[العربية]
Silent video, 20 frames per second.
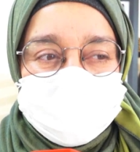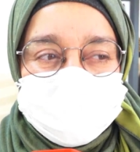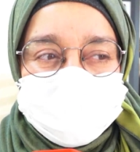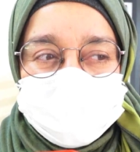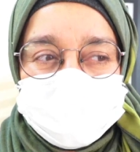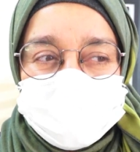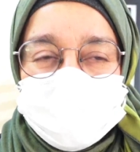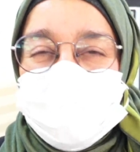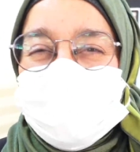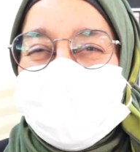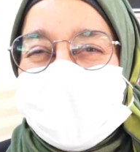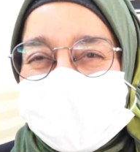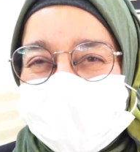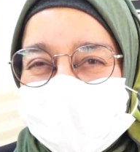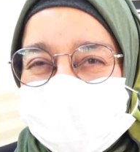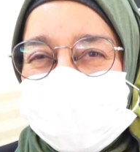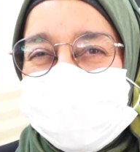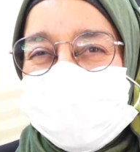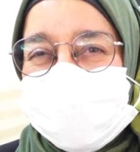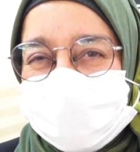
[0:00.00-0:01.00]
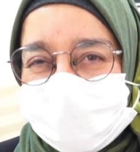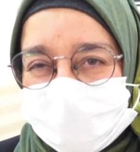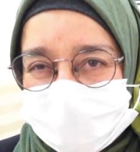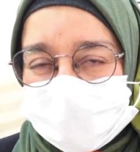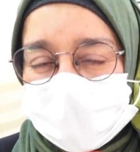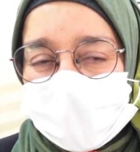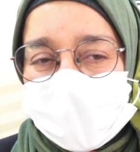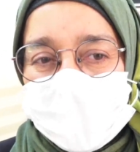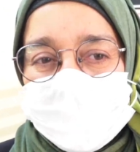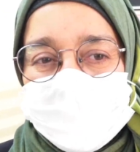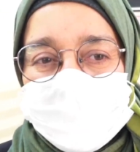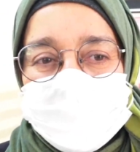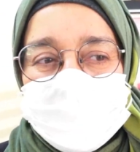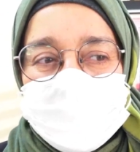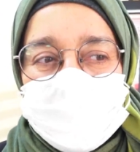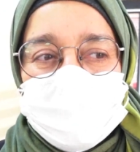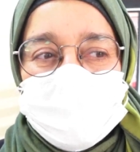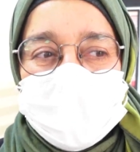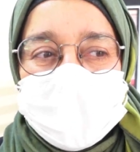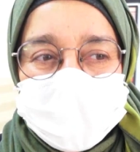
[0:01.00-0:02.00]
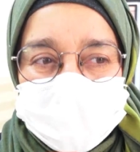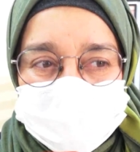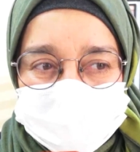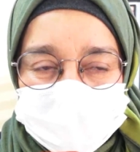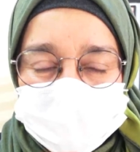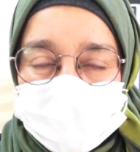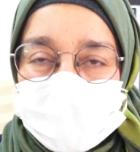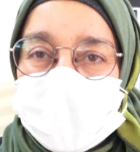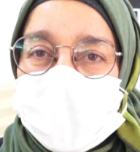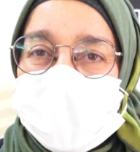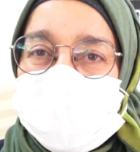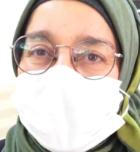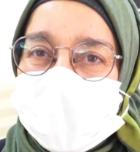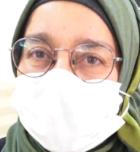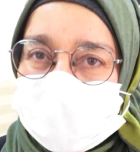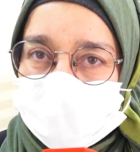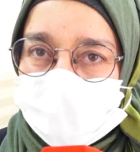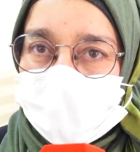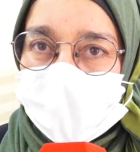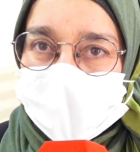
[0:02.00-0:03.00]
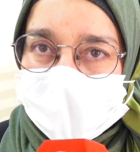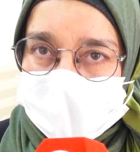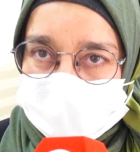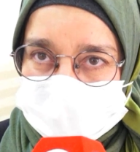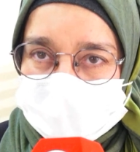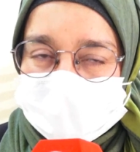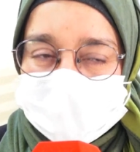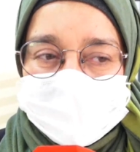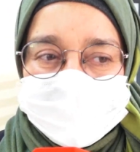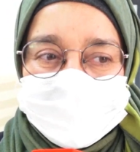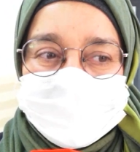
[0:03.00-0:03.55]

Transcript: نختاروا المراه غير حيت هي مراه ولا نختاروا الراجل حيت هو راجل